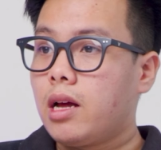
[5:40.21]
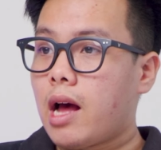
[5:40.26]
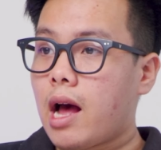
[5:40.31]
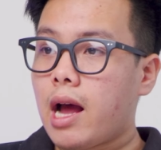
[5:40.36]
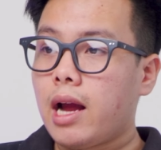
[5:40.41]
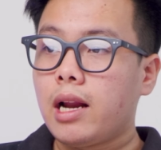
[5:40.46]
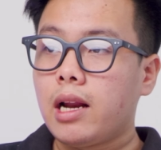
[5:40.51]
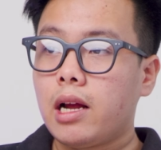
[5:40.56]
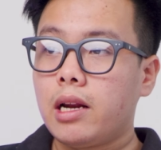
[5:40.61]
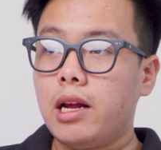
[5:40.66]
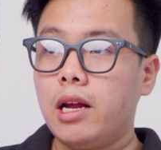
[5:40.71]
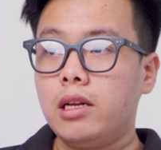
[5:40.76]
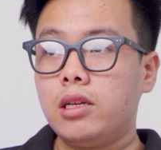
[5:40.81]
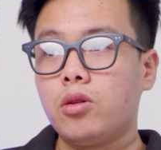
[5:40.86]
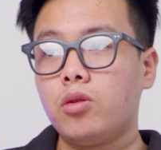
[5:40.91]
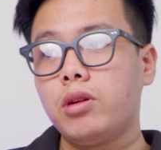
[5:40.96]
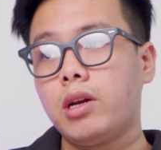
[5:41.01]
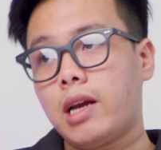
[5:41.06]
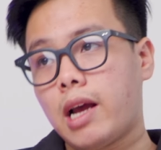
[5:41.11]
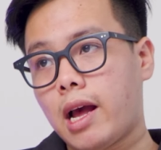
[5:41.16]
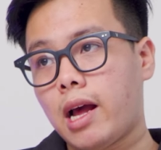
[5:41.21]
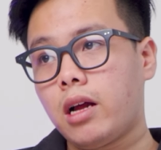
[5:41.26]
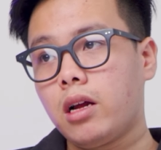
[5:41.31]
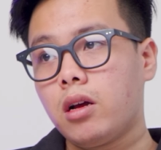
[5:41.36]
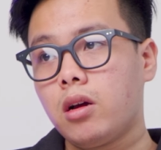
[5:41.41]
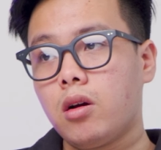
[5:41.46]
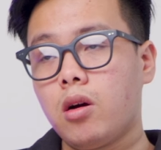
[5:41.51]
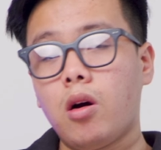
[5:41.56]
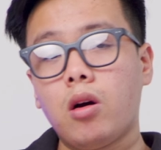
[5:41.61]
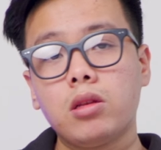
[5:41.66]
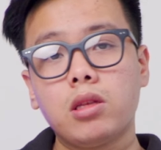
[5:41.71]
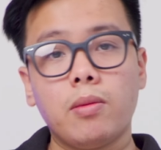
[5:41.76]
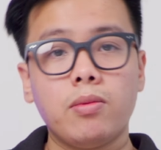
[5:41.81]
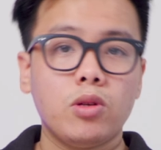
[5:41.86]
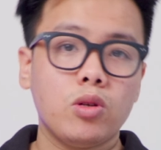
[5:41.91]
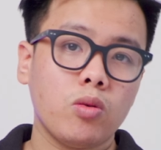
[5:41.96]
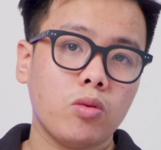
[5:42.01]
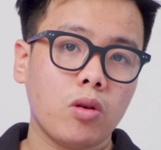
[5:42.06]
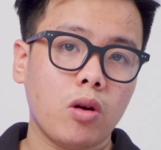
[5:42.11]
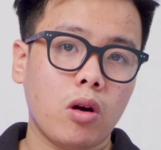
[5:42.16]
hai là để cho những hãng họ tập
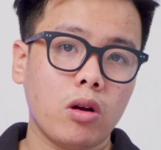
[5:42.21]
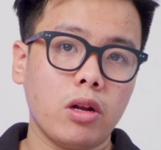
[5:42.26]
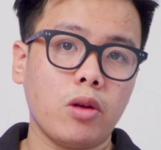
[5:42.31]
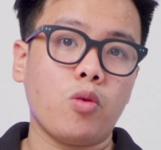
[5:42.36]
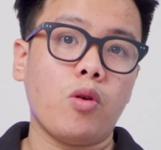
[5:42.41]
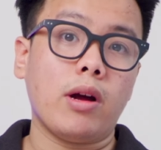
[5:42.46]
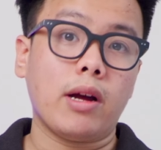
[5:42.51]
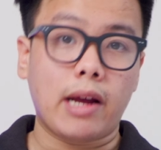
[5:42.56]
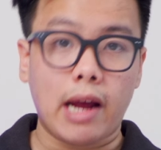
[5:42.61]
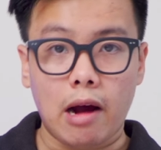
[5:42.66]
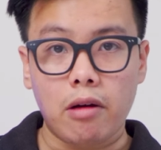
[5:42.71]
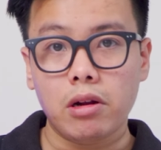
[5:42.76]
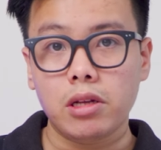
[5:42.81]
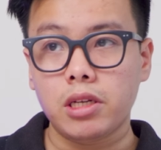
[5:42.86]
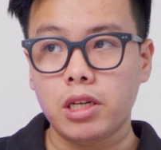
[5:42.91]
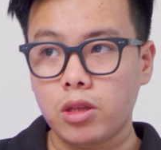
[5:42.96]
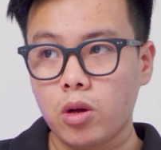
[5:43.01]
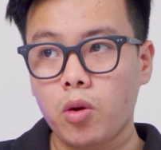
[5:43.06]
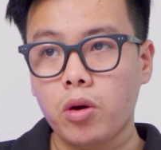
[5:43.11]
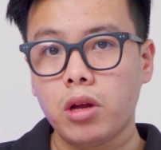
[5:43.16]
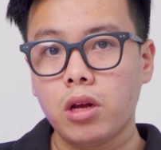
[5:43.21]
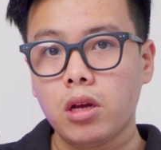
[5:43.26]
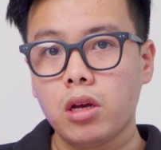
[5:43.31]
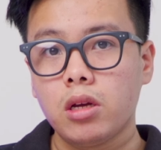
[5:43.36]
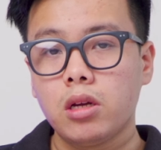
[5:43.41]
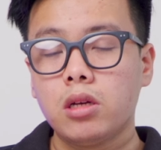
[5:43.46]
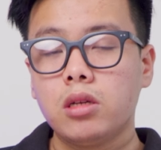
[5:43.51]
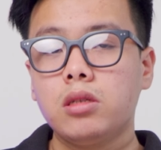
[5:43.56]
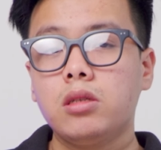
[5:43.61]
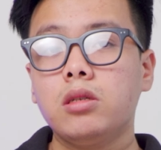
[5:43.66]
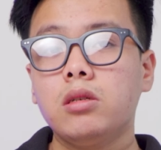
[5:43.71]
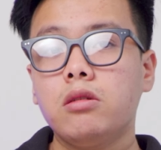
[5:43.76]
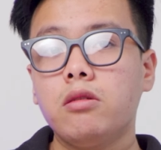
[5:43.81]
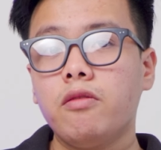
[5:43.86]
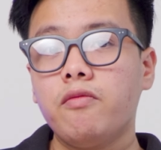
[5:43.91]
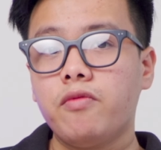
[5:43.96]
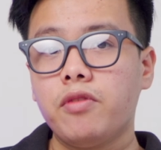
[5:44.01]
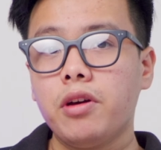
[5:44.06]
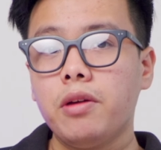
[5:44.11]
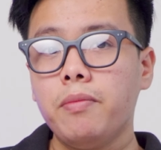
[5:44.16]
trung họ để quảng cáo là chính thôi
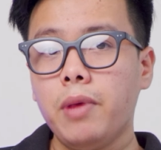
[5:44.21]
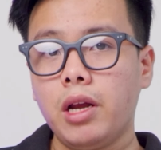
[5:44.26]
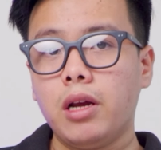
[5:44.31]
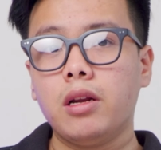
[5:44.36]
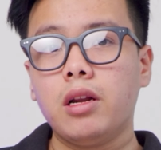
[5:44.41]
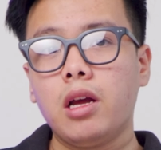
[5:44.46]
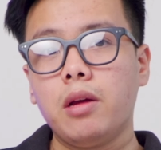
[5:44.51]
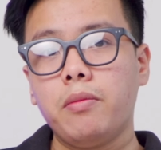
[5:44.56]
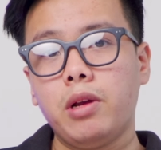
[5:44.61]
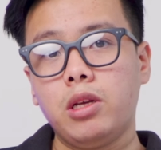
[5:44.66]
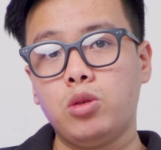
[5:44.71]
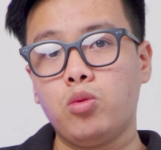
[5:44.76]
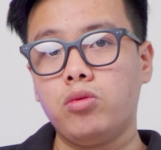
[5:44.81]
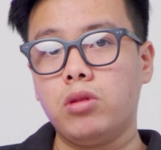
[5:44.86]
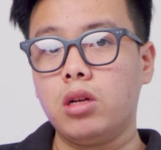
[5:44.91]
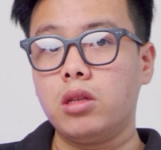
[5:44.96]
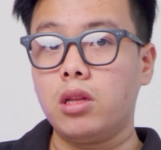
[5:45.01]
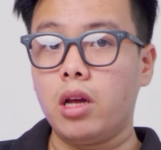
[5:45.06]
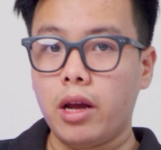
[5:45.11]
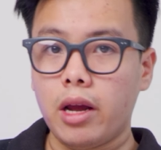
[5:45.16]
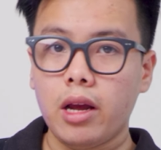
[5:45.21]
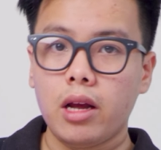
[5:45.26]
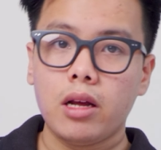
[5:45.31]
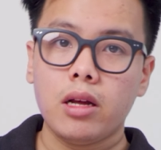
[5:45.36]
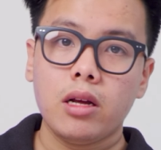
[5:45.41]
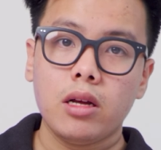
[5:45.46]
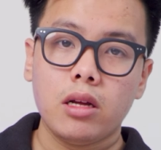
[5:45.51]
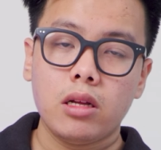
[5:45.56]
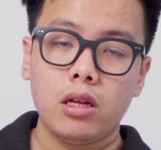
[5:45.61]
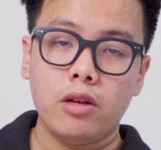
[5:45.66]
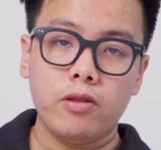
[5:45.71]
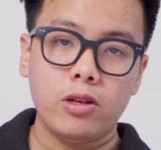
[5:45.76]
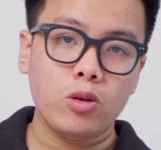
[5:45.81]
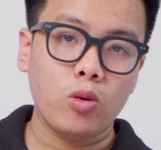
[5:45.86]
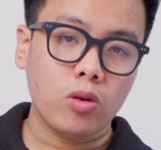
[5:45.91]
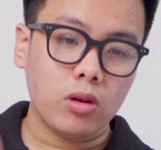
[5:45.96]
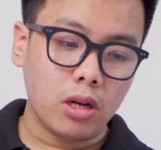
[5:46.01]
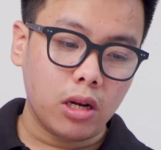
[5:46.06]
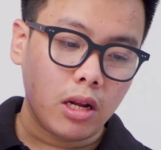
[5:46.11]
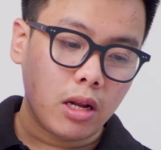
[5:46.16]
chứ với mình ở đây mình dùng thực tế thì ví
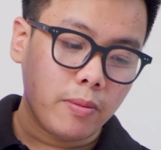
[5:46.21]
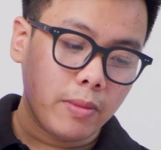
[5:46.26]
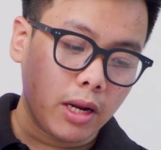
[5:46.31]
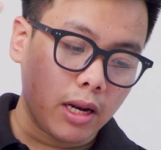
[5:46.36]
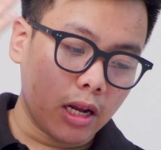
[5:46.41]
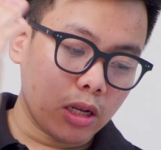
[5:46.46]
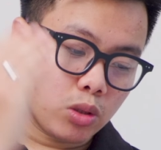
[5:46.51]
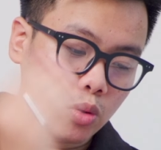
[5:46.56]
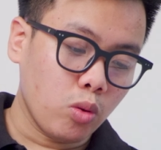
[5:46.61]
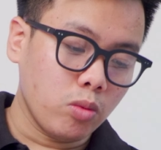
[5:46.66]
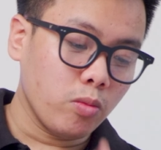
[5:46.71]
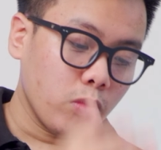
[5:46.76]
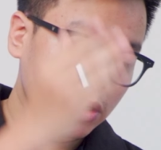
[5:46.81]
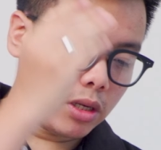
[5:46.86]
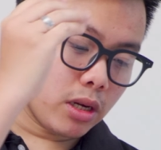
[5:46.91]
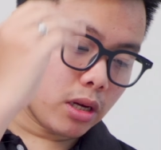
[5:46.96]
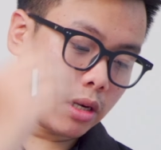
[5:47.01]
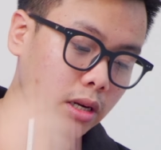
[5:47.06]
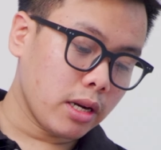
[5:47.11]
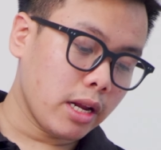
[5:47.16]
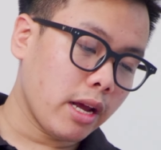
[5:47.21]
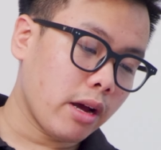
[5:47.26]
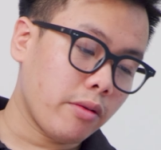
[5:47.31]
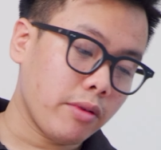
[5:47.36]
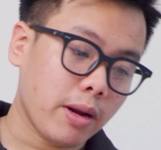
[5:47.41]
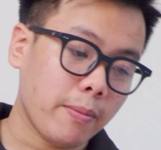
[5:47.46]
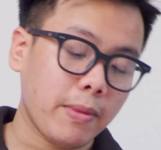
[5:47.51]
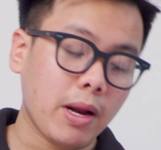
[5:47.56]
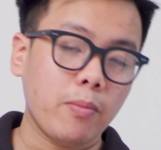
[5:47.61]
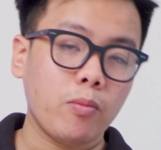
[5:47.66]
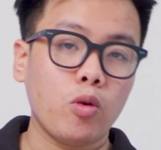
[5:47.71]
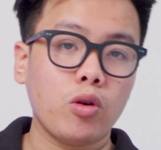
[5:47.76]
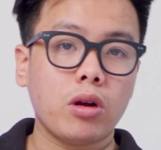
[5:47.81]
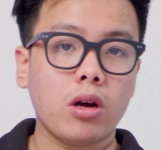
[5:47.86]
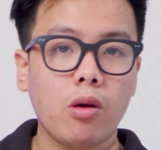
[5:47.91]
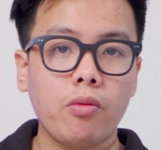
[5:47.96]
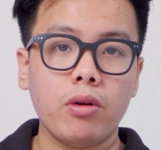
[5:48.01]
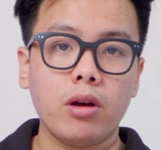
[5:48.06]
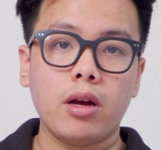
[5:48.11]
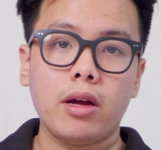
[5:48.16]
dụ là mình đang dùng một chiếc Dell
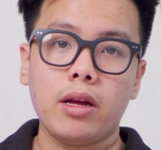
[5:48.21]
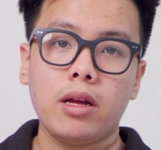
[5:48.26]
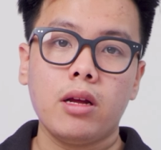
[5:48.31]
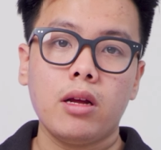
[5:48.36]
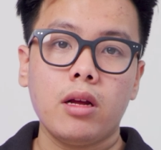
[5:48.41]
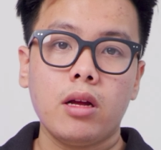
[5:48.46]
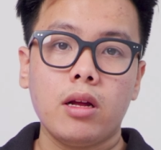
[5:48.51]
5510 ở đây